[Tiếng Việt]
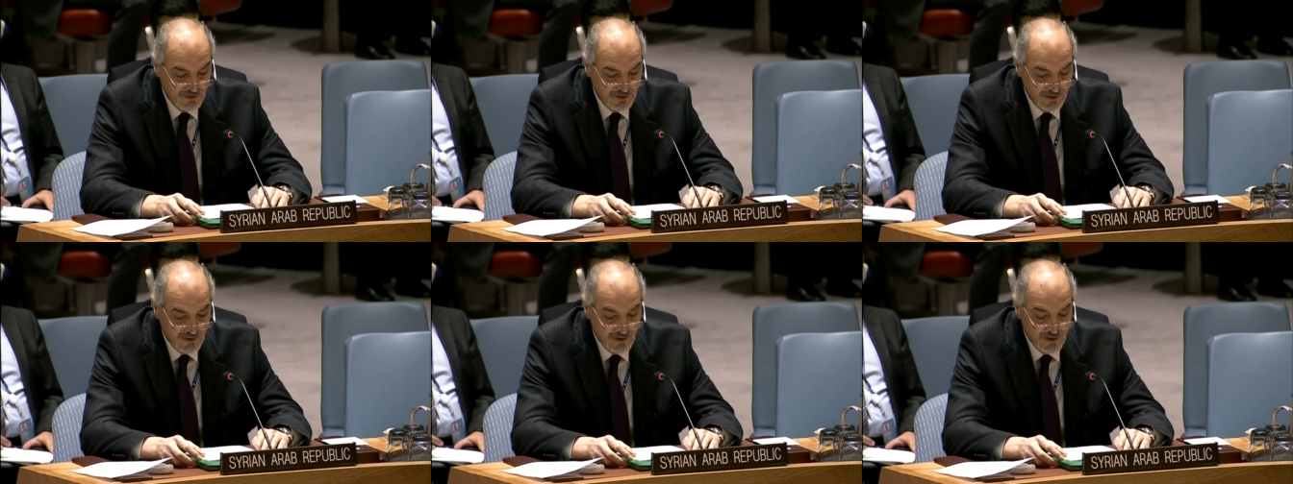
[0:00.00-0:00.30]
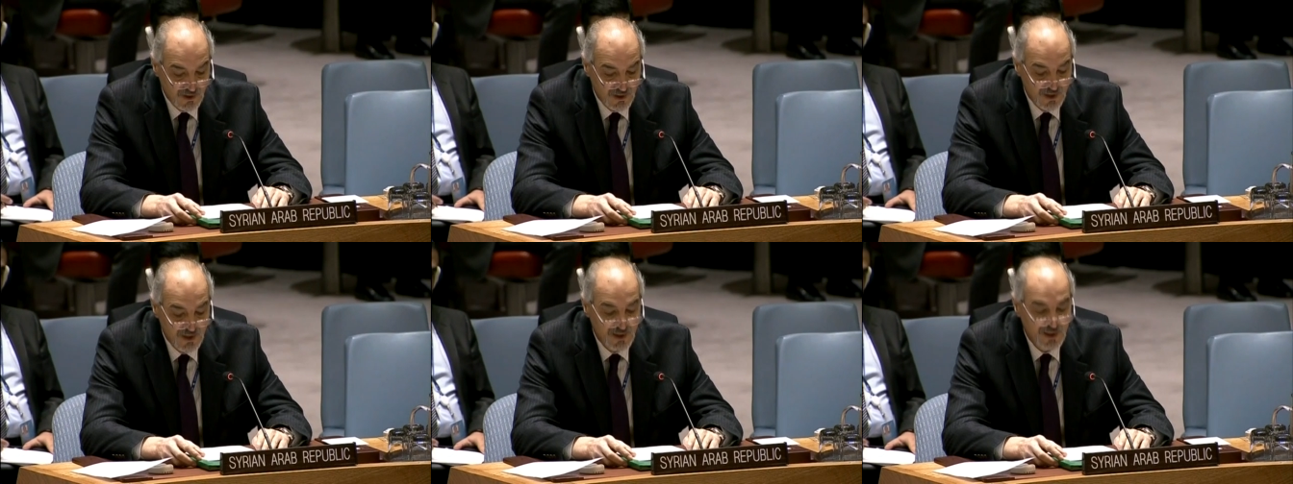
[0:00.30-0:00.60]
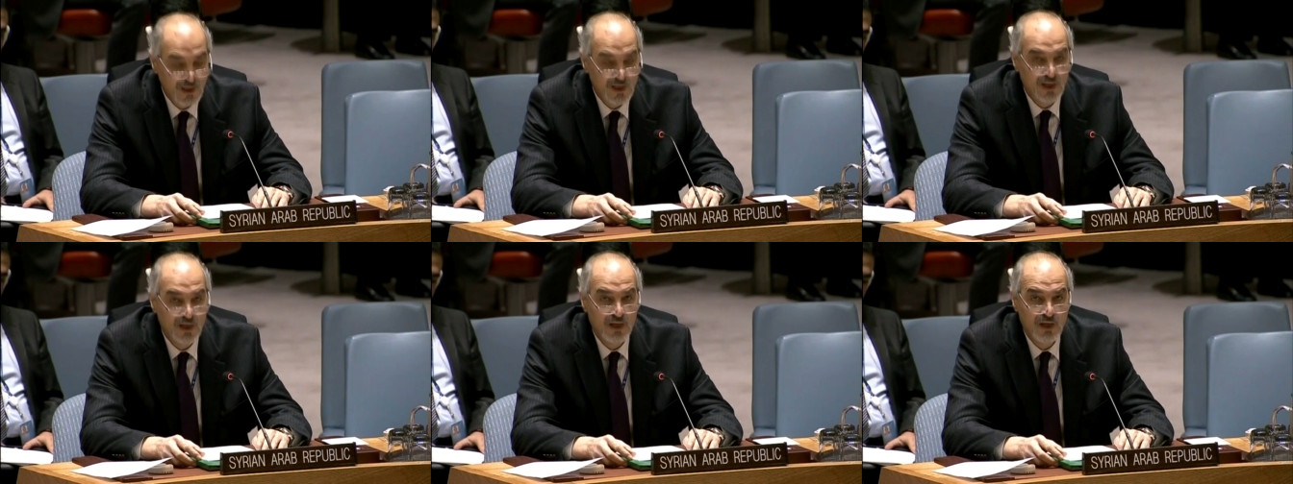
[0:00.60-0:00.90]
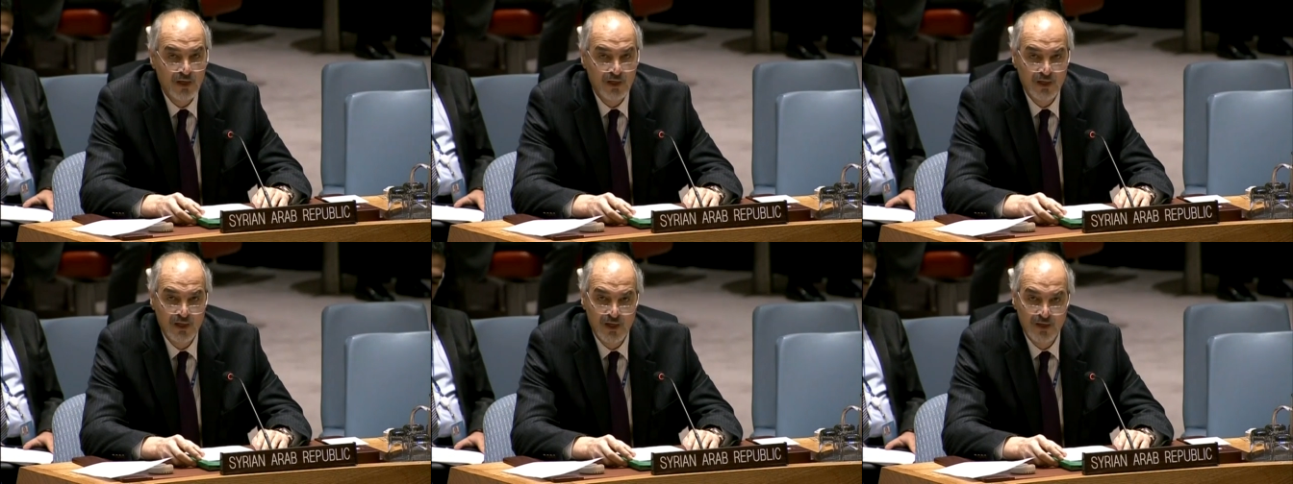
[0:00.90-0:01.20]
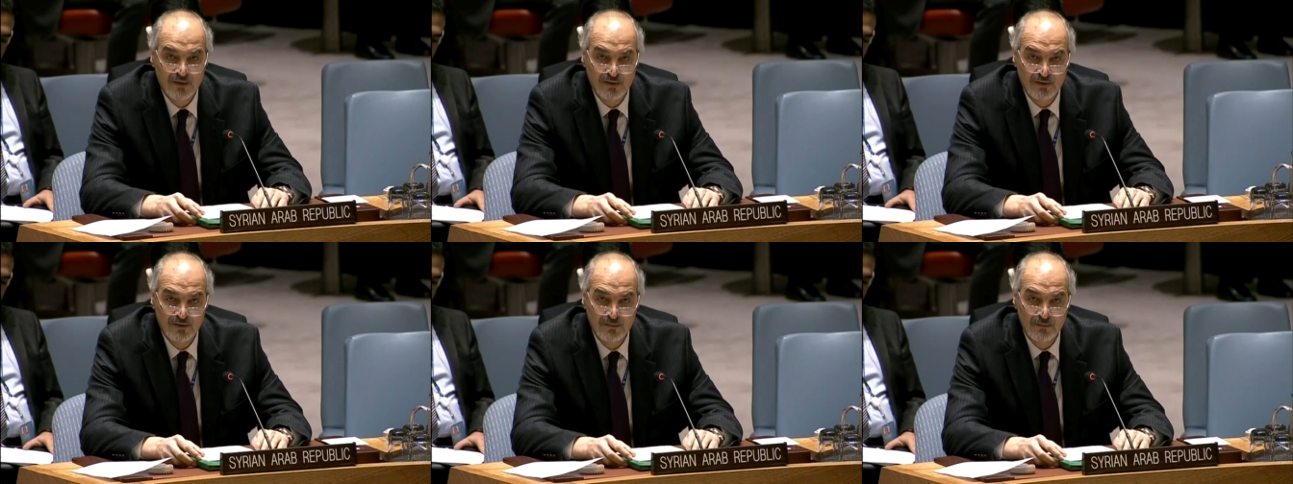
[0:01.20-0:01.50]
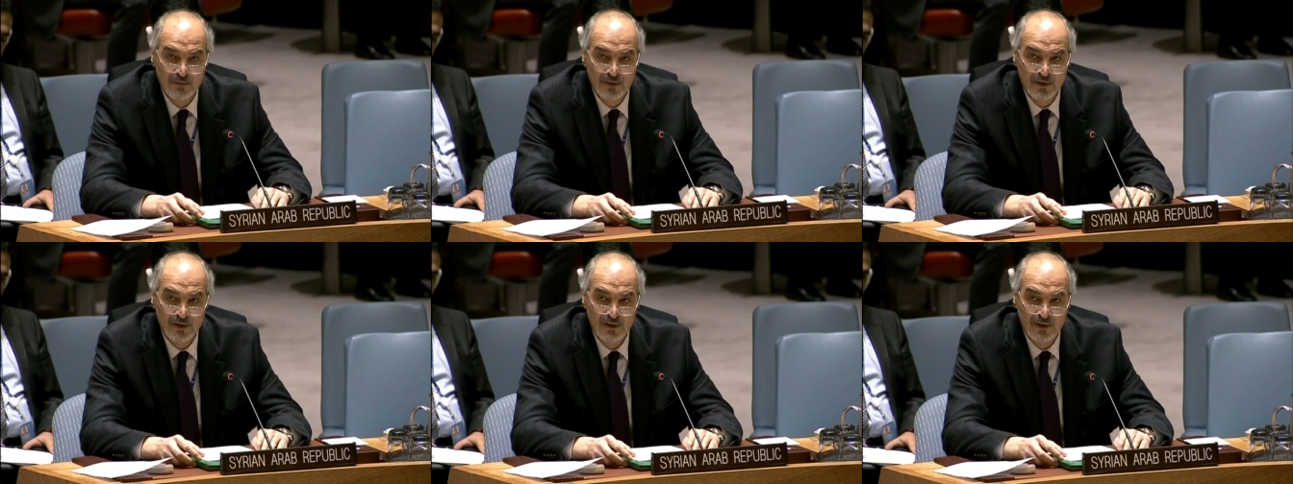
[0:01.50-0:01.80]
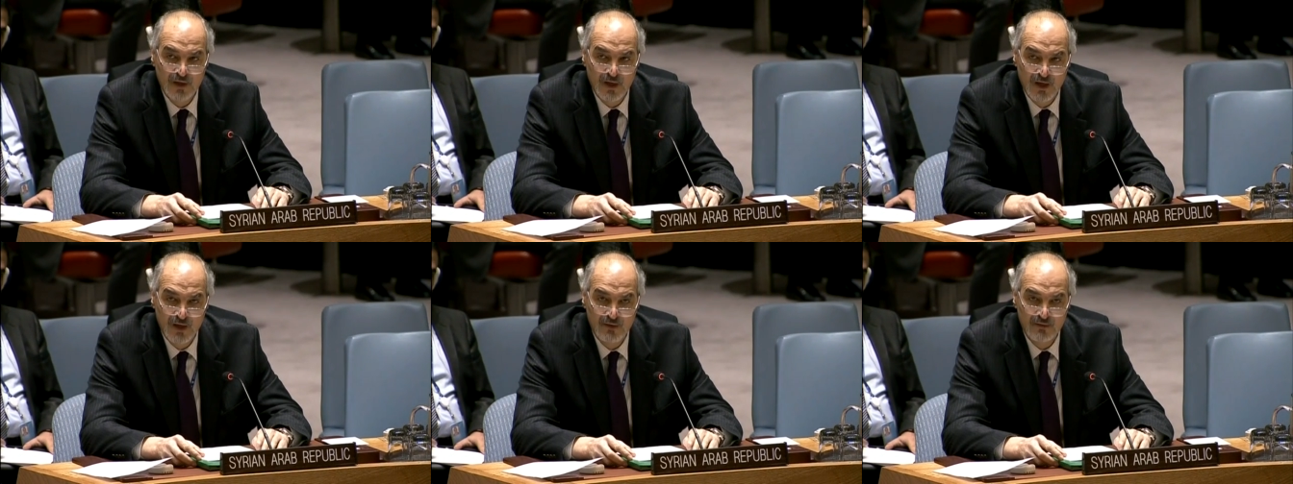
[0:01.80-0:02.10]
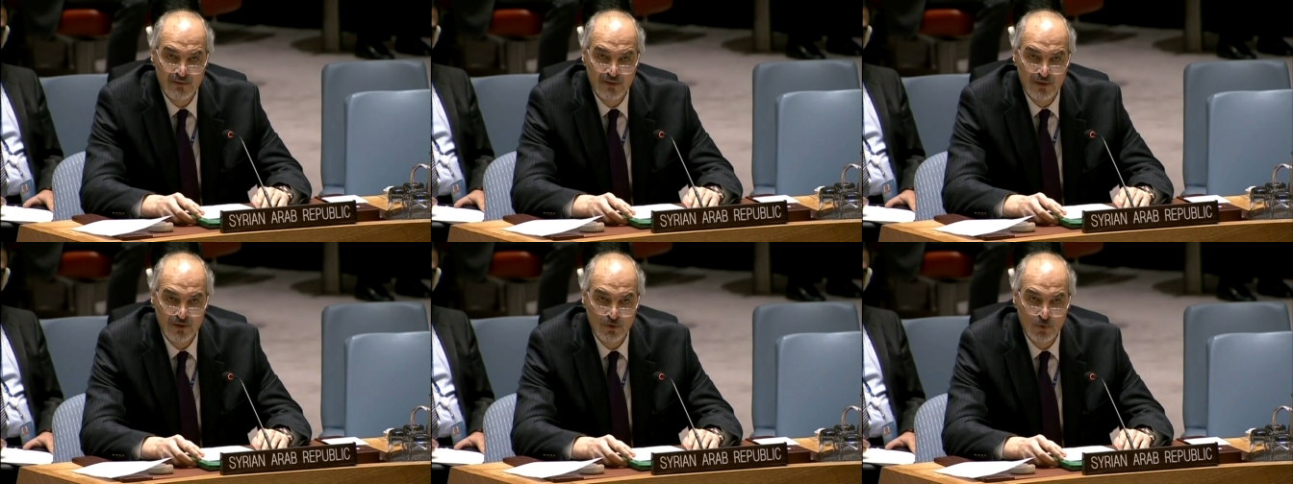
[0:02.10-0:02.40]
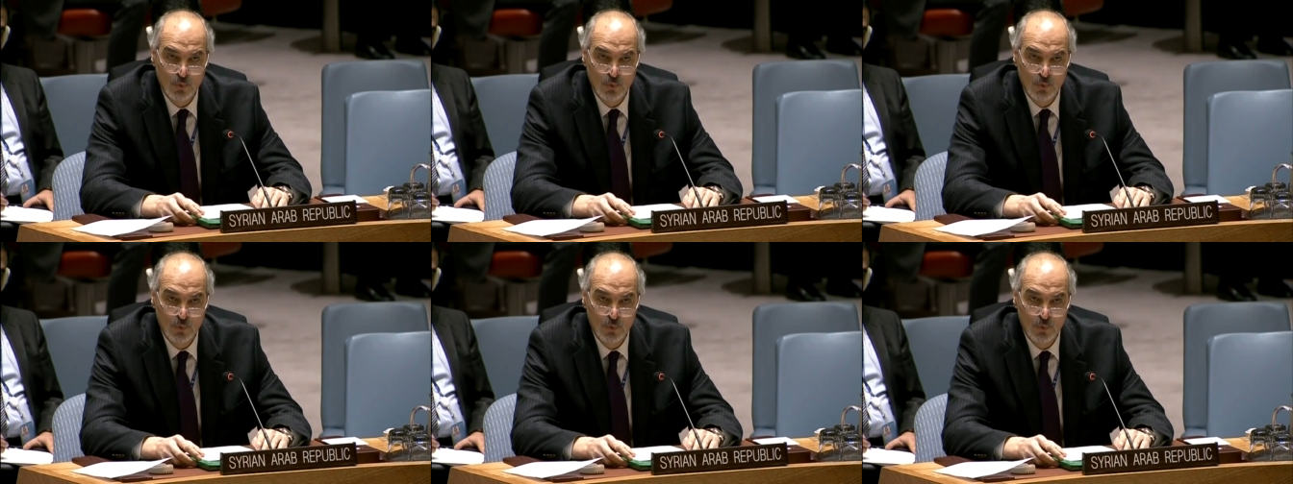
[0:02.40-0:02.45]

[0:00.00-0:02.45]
người này có quyền tìm kiếm con đường tị nạn.